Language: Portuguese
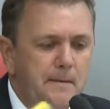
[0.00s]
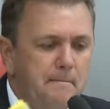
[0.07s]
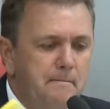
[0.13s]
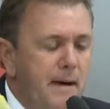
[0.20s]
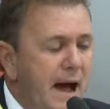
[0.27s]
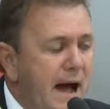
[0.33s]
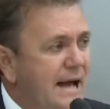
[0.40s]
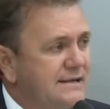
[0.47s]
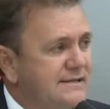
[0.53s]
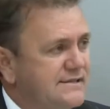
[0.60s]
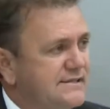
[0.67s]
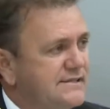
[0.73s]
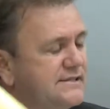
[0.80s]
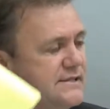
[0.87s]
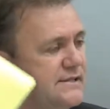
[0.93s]

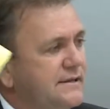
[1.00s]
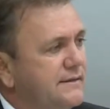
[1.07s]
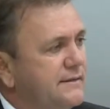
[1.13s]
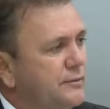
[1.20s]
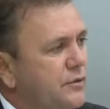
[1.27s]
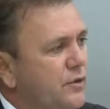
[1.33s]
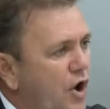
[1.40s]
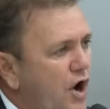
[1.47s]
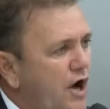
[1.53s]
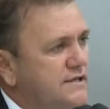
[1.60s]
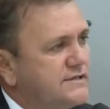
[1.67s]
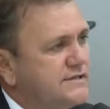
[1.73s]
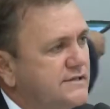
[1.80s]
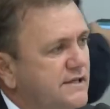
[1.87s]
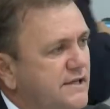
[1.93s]
mas
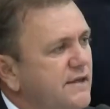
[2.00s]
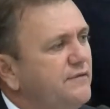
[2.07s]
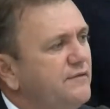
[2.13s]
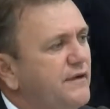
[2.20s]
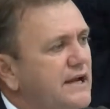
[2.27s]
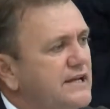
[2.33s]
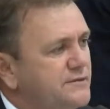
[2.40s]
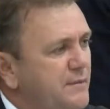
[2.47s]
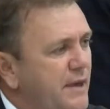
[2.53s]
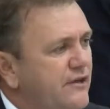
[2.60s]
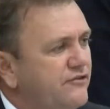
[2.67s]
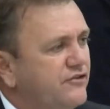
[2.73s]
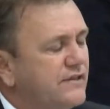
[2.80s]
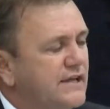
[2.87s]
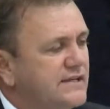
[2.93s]
nós,
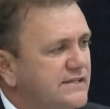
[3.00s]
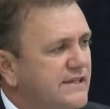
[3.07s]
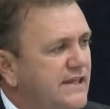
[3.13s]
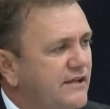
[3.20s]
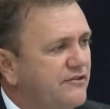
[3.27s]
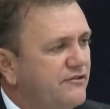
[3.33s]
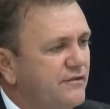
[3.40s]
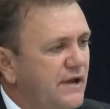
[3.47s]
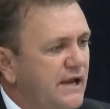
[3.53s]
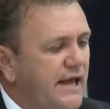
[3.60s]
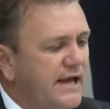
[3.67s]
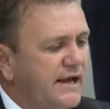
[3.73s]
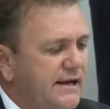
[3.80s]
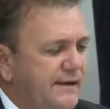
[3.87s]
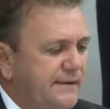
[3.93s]
infelizmente, da cidade de
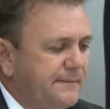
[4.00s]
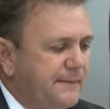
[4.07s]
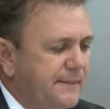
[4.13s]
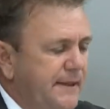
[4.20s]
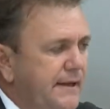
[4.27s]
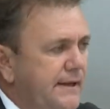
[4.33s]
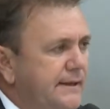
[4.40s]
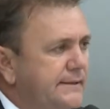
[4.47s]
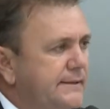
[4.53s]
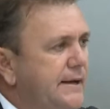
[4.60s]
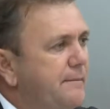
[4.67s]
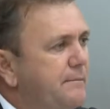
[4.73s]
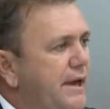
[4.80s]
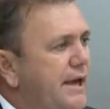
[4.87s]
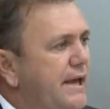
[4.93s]
Vilhena,
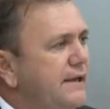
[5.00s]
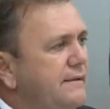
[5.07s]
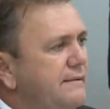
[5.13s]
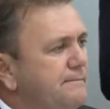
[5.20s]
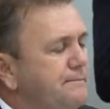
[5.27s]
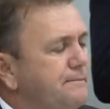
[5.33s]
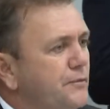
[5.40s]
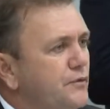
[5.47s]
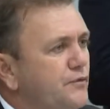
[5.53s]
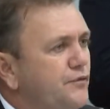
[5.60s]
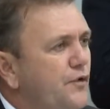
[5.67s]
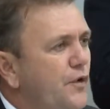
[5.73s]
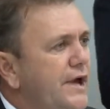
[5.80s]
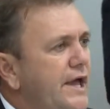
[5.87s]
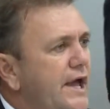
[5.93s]
também
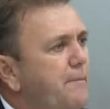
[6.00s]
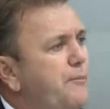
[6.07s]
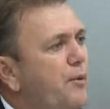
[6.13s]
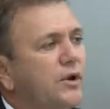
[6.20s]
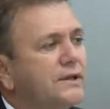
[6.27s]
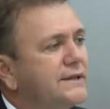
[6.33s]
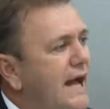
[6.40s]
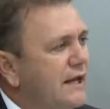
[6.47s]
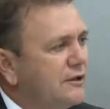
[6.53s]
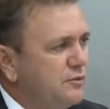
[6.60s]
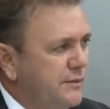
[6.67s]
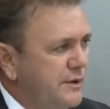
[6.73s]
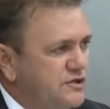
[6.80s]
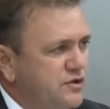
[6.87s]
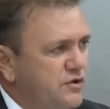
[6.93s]
foi
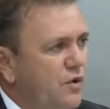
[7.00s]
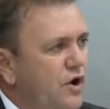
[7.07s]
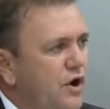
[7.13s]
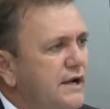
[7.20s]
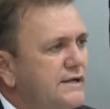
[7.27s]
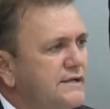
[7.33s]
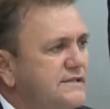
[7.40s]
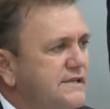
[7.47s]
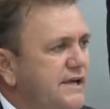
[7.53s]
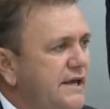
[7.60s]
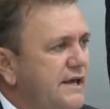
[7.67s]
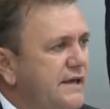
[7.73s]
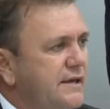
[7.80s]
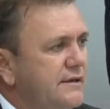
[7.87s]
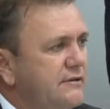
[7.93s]
apontada uma escola
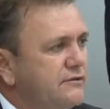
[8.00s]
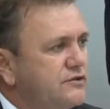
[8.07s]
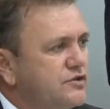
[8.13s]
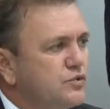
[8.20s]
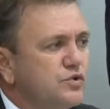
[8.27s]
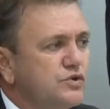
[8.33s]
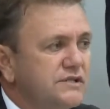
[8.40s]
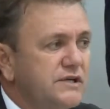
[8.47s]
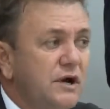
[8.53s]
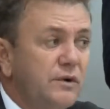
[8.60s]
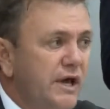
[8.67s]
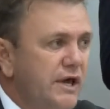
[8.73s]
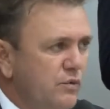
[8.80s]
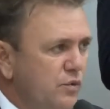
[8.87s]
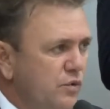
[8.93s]
sem discussão
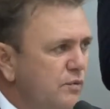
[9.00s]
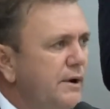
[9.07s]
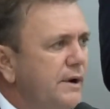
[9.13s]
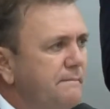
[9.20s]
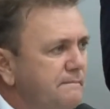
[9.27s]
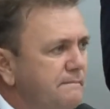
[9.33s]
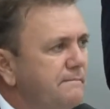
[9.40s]
nenhuma